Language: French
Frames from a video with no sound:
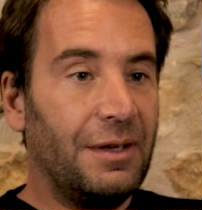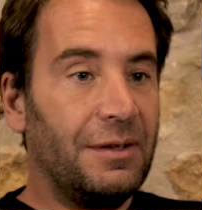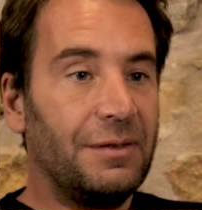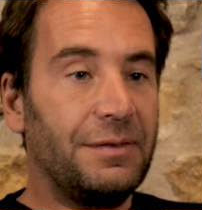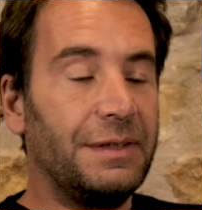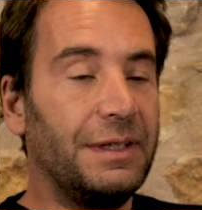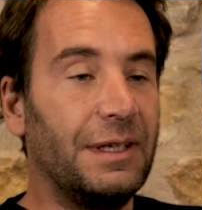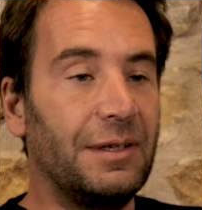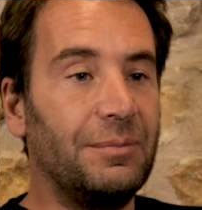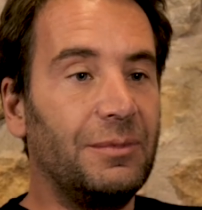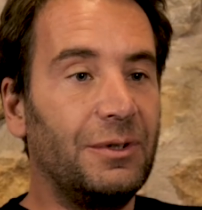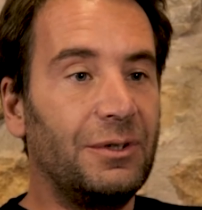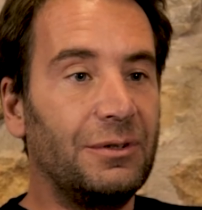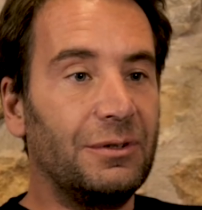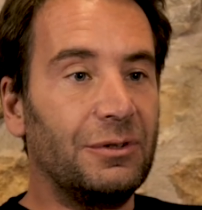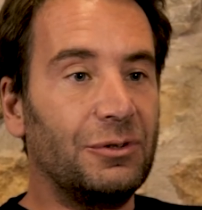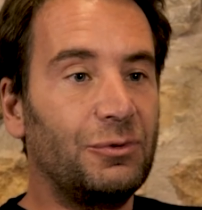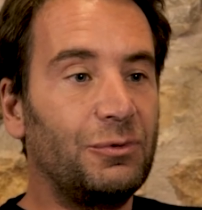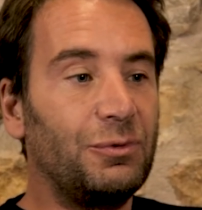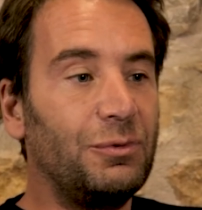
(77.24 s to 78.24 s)

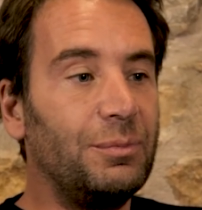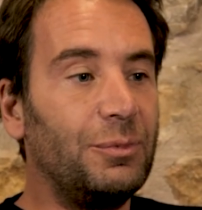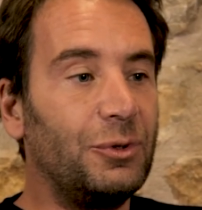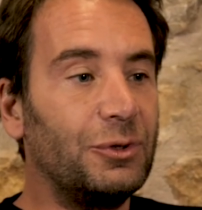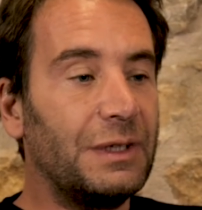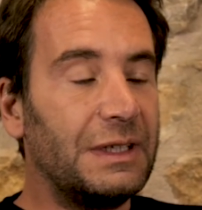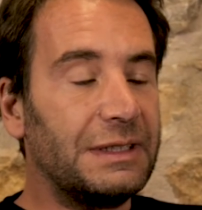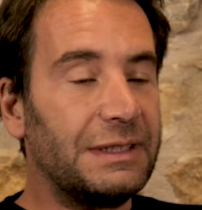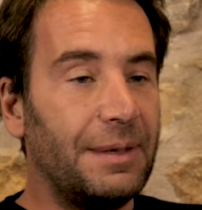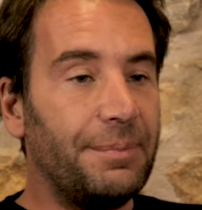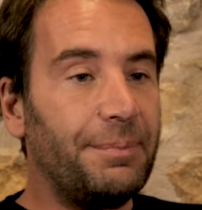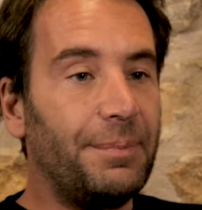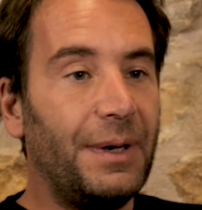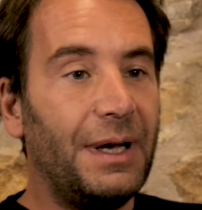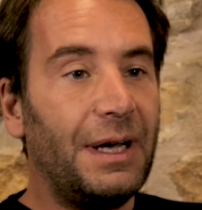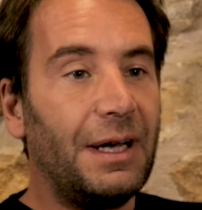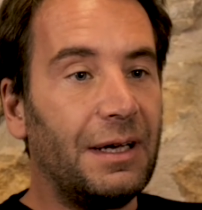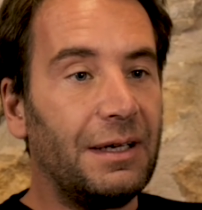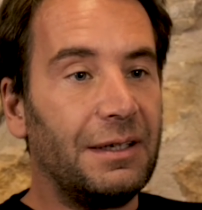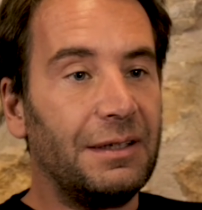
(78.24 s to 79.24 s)
Finalement, tout le monde a sa
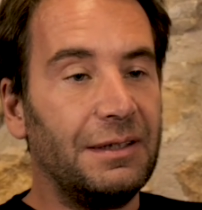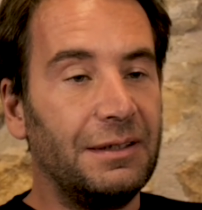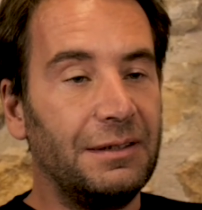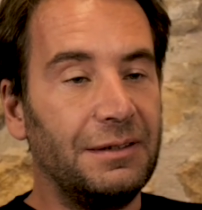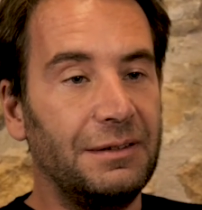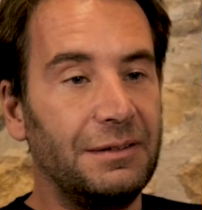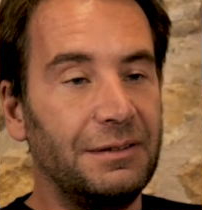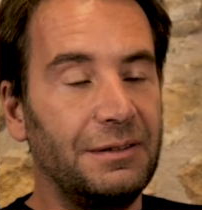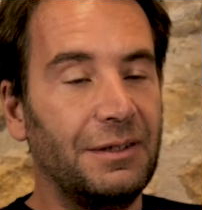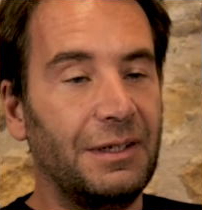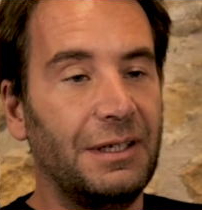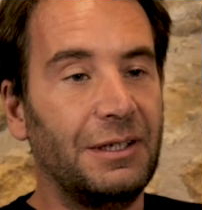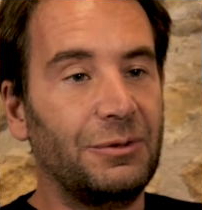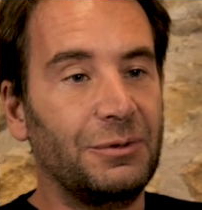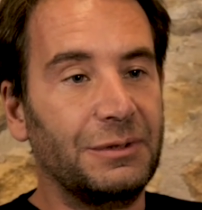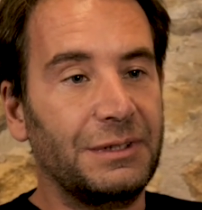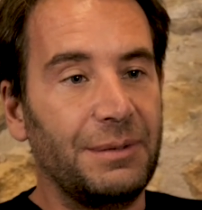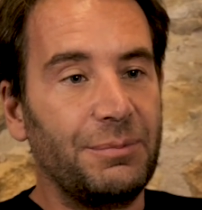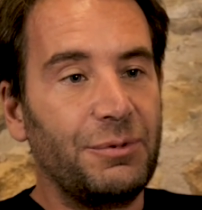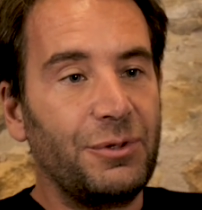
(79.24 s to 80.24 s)
part dans la
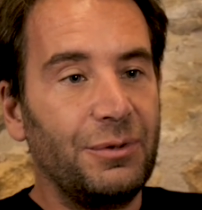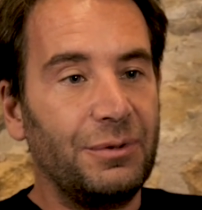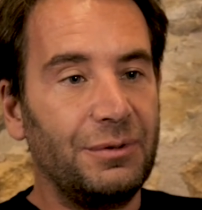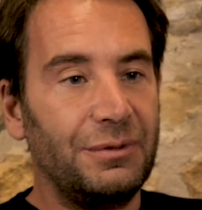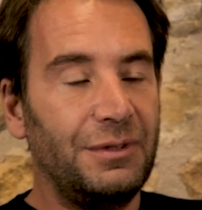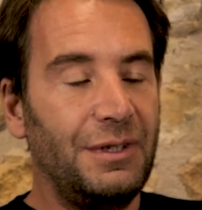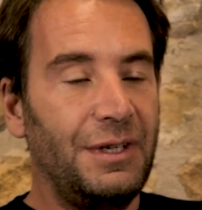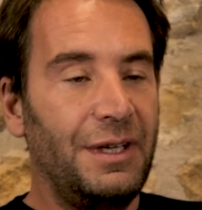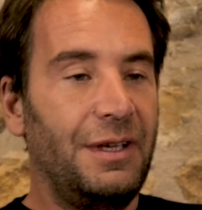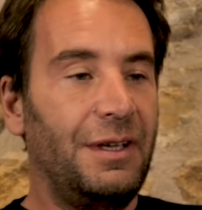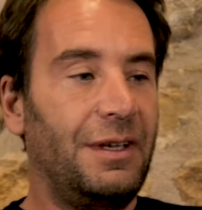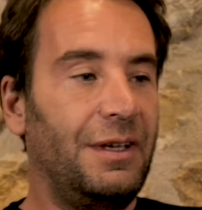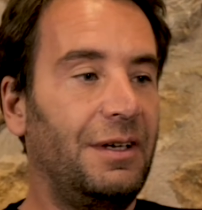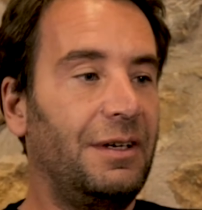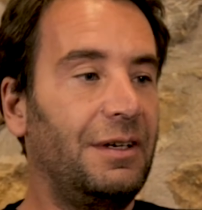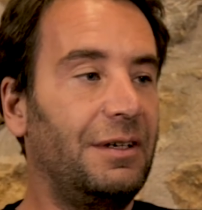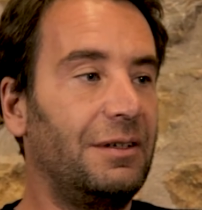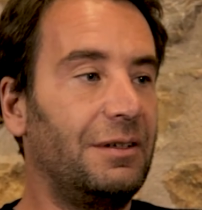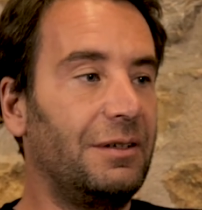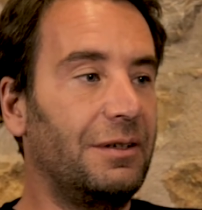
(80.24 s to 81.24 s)
conception.
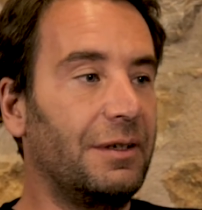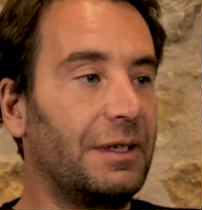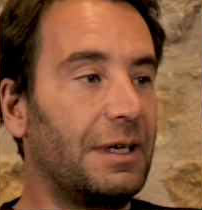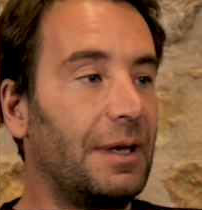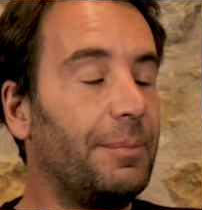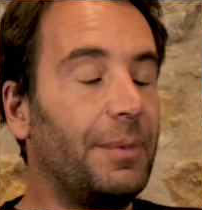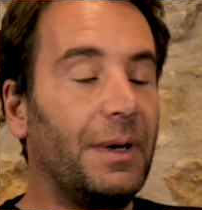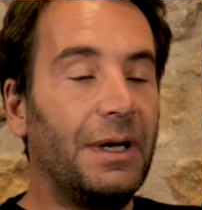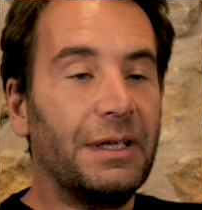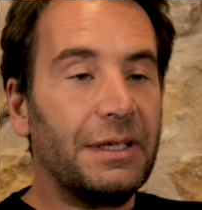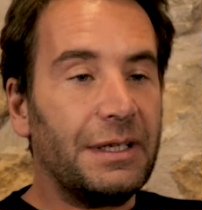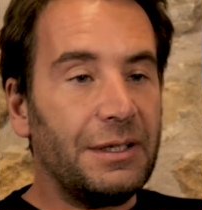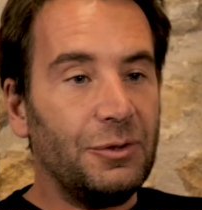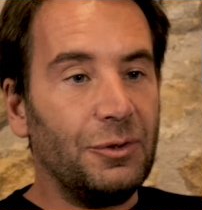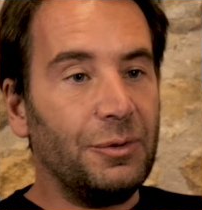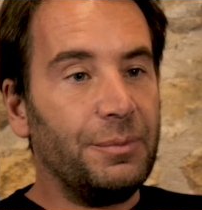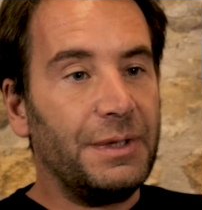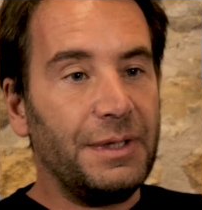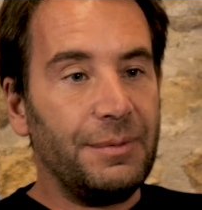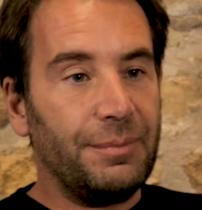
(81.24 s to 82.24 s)
Euh, il n'y en a pas un qui
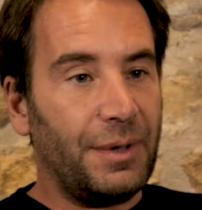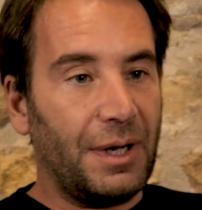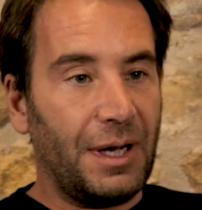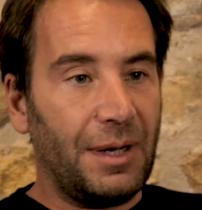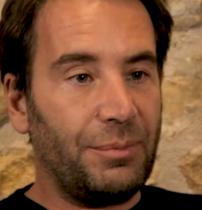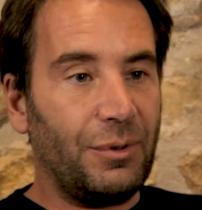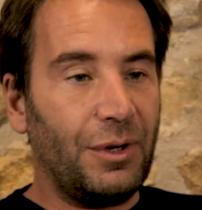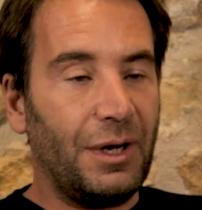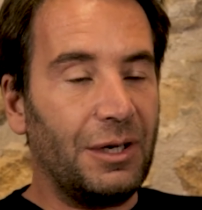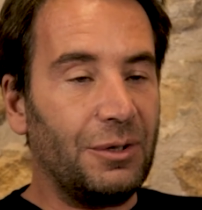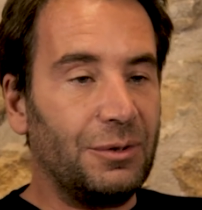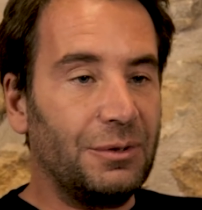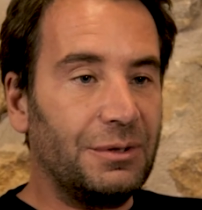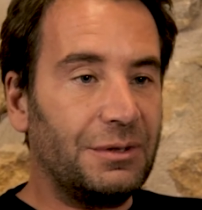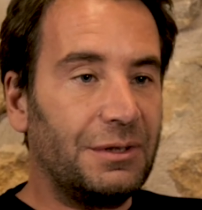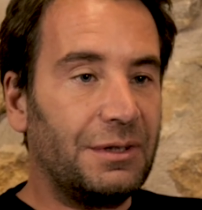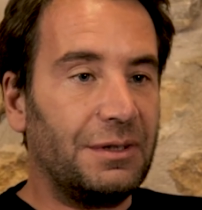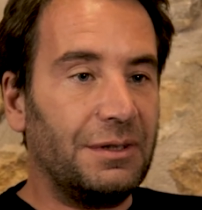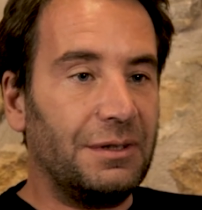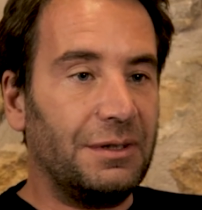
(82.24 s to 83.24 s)
domine par rapport à
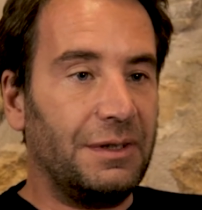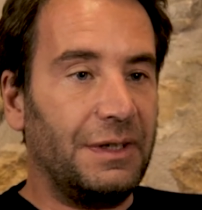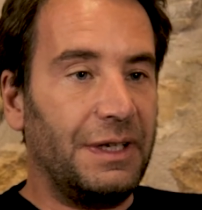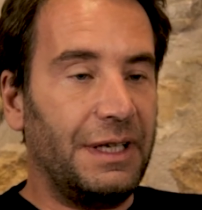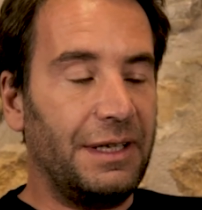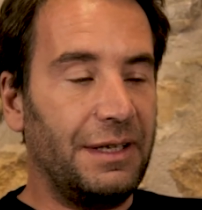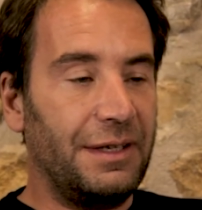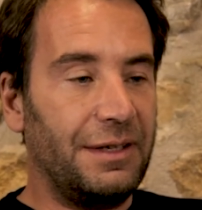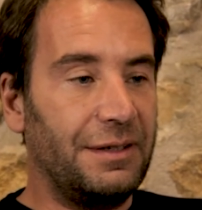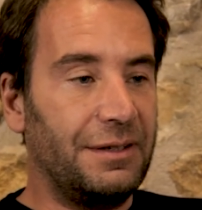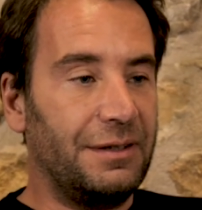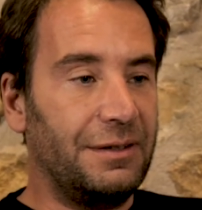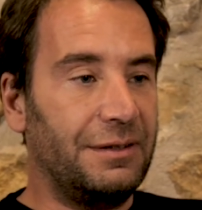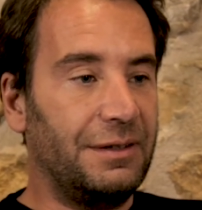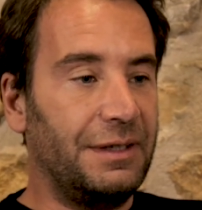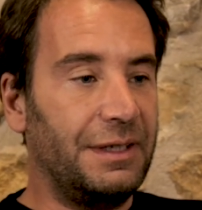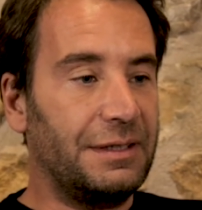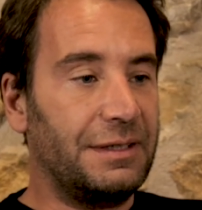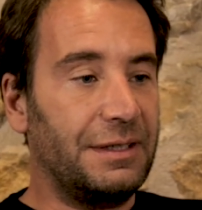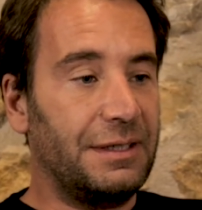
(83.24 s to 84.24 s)
l'autre. Et,
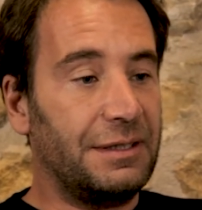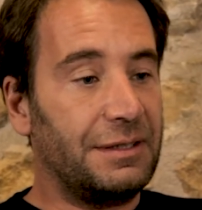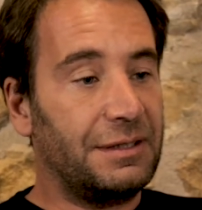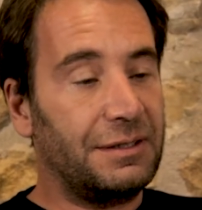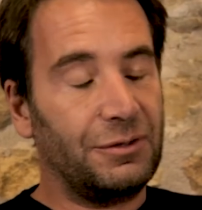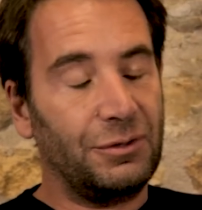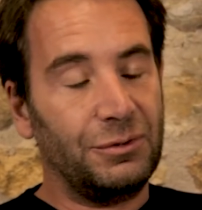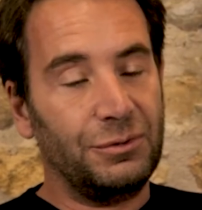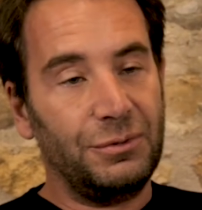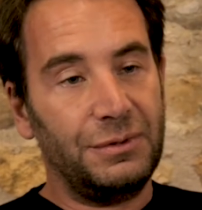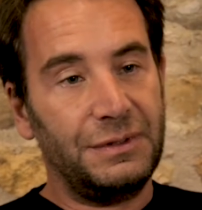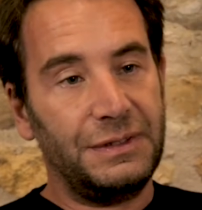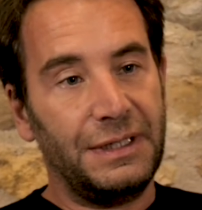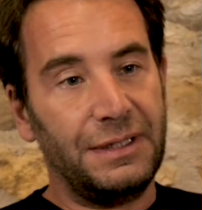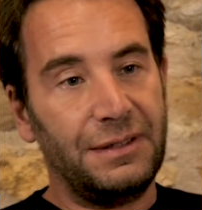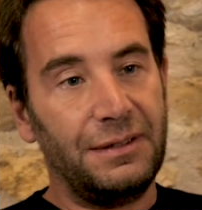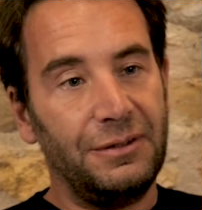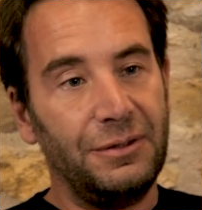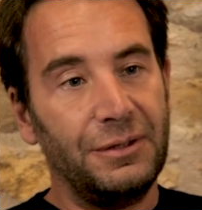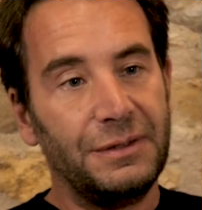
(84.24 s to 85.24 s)
euh, et c'est sans
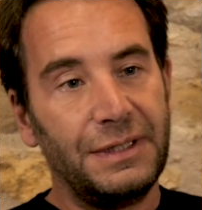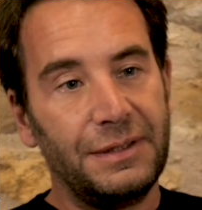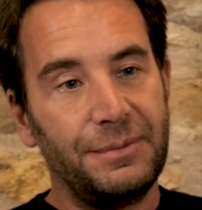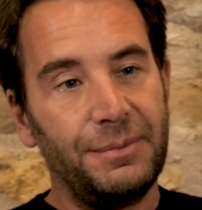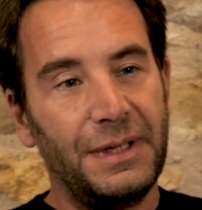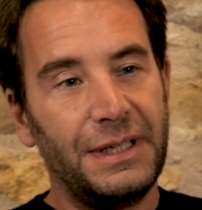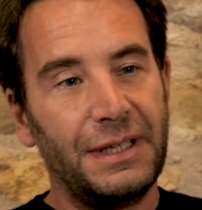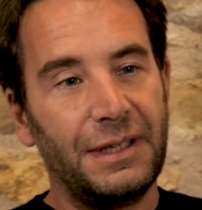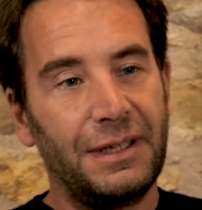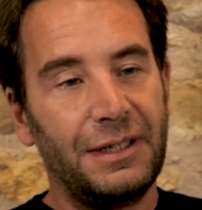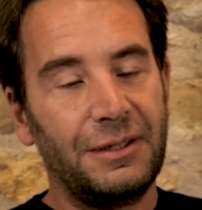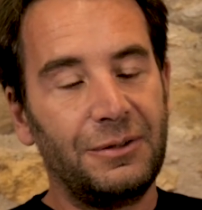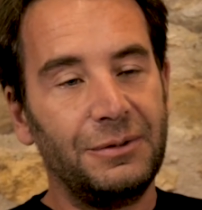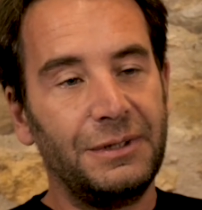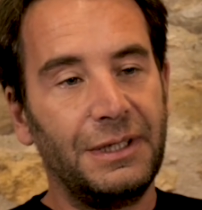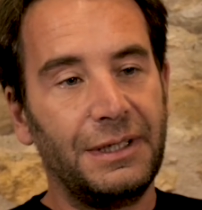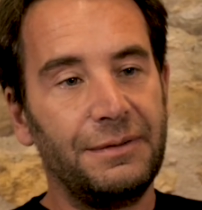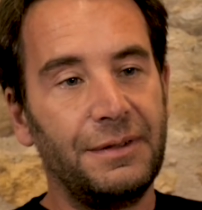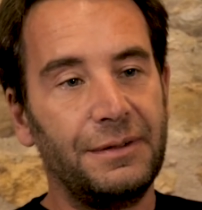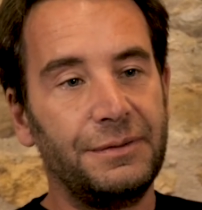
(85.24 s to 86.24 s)
doute de cette manière-là
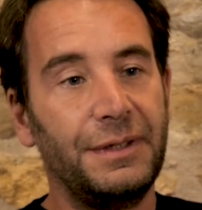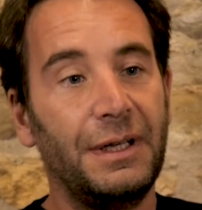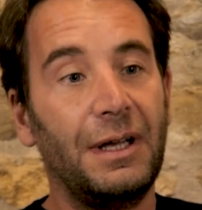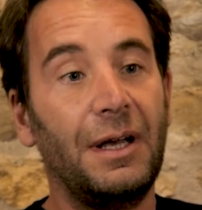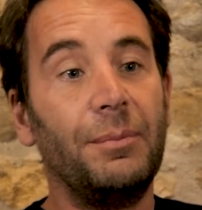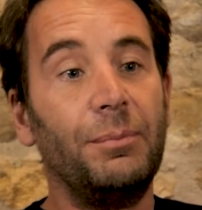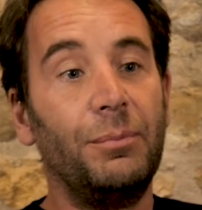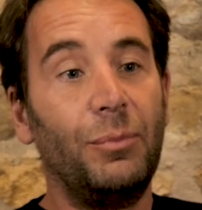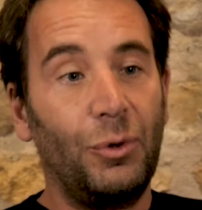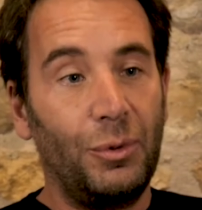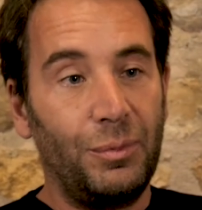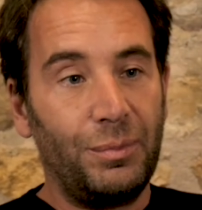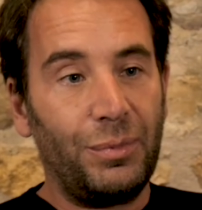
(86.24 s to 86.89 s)
qu'on arrive à faire un bon